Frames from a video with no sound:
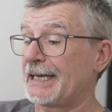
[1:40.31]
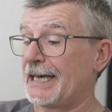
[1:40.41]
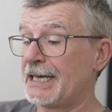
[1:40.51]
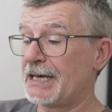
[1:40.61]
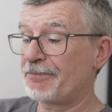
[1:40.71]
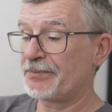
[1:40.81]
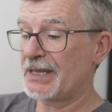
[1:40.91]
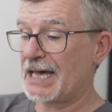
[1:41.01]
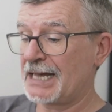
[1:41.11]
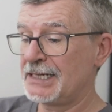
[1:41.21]

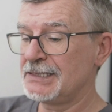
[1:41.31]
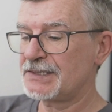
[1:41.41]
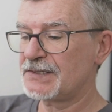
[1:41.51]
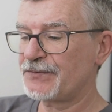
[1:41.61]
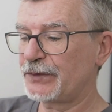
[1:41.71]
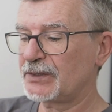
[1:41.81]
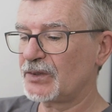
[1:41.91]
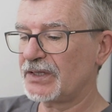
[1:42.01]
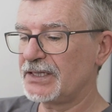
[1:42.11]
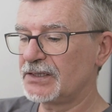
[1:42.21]
ähm, als
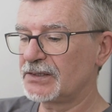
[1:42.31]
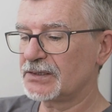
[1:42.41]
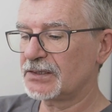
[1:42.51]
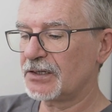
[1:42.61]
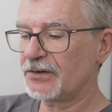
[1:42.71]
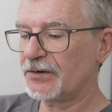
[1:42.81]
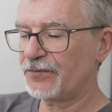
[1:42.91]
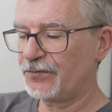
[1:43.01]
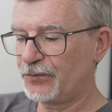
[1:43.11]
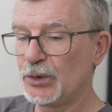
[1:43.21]
Vertreter
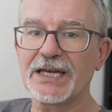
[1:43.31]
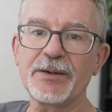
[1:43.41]
für